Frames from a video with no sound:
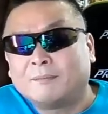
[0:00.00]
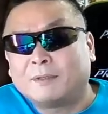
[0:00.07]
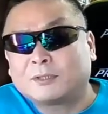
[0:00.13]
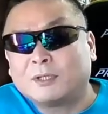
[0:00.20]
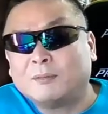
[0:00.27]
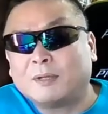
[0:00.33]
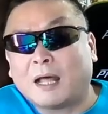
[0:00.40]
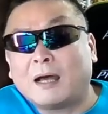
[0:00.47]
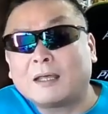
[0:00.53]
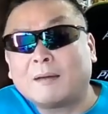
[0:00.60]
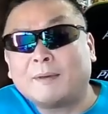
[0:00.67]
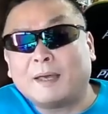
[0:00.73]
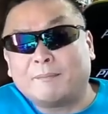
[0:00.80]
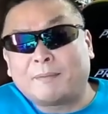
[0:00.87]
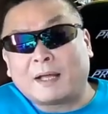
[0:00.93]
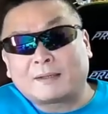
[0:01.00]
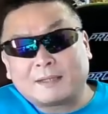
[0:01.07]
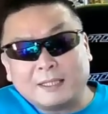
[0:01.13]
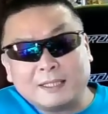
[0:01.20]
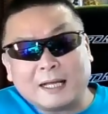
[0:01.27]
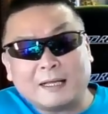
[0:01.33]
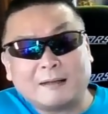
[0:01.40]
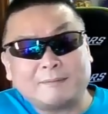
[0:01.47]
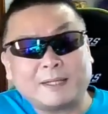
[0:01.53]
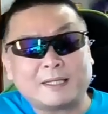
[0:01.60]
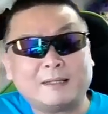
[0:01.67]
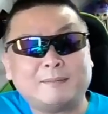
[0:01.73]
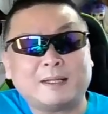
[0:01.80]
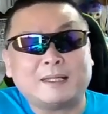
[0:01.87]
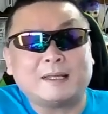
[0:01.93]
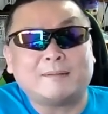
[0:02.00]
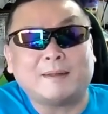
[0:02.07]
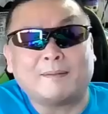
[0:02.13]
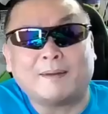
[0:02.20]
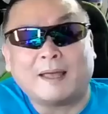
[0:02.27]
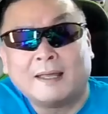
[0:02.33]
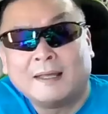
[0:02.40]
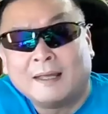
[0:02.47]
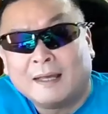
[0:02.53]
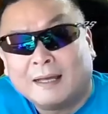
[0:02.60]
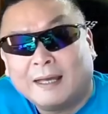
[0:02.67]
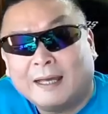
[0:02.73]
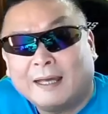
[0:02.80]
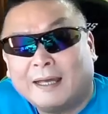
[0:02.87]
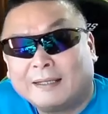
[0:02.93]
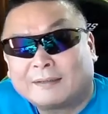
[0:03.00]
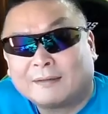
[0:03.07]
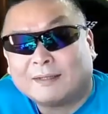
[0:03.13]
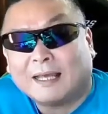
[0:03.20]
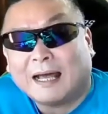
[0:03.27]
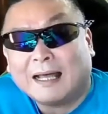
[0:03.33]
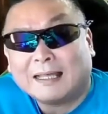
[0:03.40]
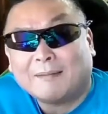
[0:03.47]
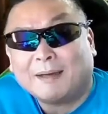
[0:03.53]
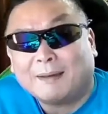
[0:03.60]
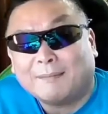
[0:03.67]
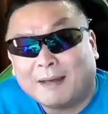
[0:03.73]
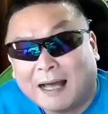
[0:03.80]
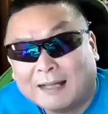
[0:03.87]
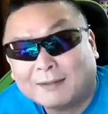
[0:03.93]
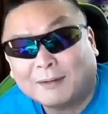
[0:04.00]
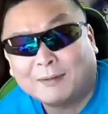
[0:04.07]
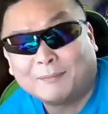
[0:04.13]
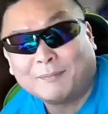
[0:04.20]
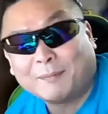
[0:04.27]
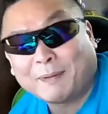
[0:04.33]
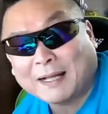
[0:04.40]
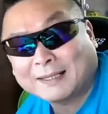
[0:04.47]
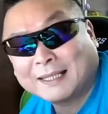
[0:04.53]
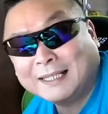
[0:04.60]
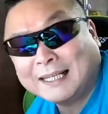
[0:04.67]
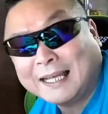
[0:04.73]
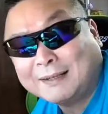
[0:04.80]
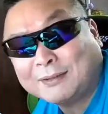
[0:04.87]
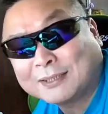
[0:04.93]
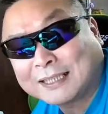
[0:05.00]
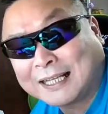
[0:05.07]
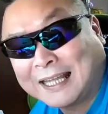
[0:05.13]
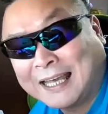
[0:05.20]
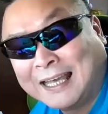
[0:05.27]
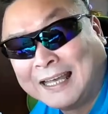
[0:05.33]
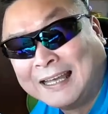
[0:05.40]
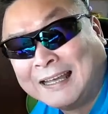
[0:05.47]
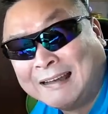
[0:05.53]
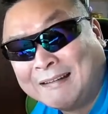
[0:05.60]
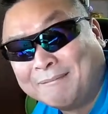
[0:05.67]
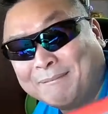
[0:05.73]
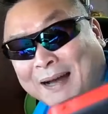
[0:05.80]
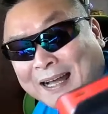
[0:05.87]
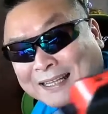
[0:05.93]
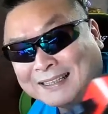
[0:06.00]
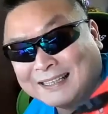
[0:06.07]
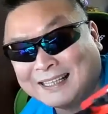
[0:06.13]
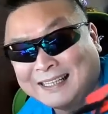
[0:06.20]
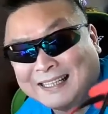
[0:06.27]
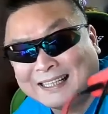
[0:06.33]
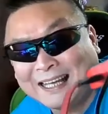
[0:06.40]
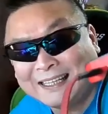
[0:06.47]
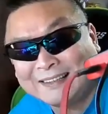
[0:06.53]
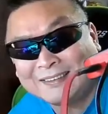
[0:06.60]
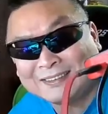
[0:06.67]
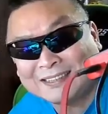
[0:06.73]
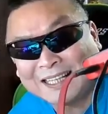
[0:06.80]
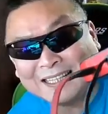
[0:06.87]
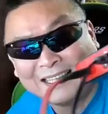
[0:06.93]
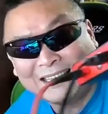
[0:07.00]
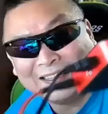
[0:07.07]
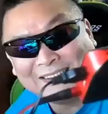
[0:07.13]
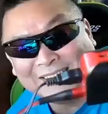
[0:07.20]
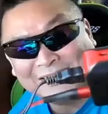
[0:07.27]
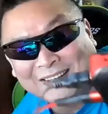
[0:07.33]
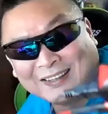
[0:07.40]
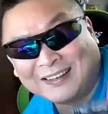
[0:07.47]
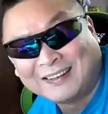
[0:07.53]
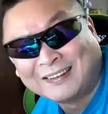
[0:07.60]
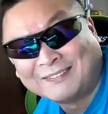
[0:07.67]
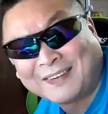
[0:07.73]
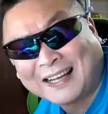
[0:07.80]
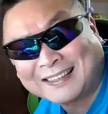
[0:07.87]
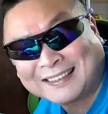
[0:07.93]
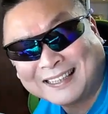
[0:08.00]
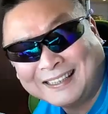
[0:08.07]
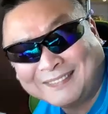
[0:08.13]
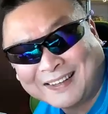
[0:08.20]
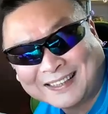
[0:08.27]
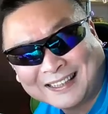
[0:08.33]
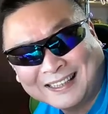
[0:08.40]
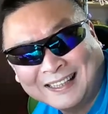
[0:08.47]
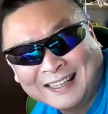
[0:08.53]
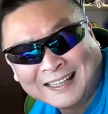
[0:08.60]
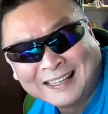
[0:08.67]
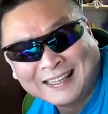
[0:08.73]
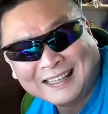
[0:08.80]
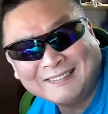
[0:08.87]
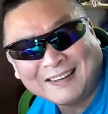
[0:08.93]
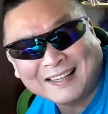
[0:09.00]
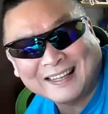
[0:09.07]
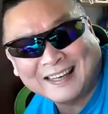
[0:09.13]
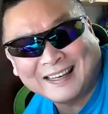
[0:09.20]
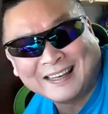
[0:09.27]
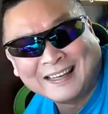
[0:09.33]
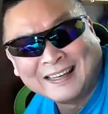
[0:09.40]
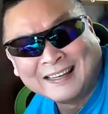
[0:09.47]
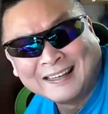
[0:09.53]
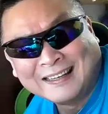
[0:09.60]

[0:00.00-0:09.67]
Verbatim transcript: まあ、終盤あやべえバッテリーがバッテリーやばいやばいえー、っとねあやばいやばいあともうバッテリーが1個しかない。バッテリーが1個しかねえよ。バッテリー、バッテリー。今ね、